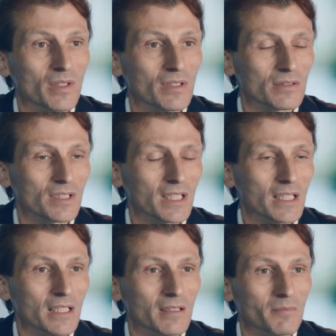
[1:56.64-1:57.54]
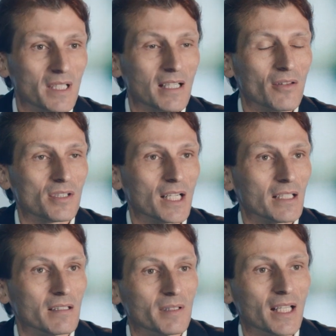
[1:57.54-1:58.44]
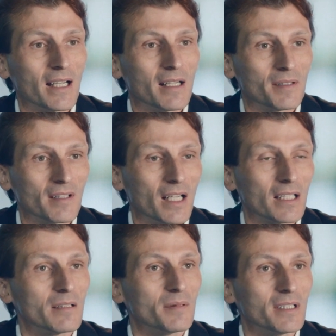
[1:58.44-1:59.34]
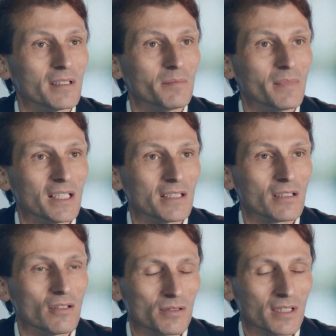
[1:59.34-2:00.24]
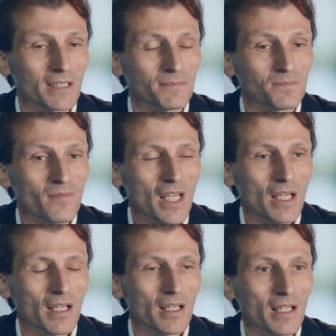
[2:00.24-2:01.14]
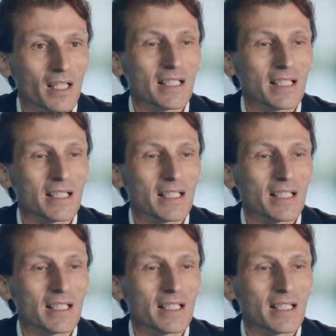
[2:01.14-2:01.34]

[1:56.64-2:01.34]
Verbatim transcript: modelos de, basados en actividad, el ABC, el Activity Based Costing. Eh,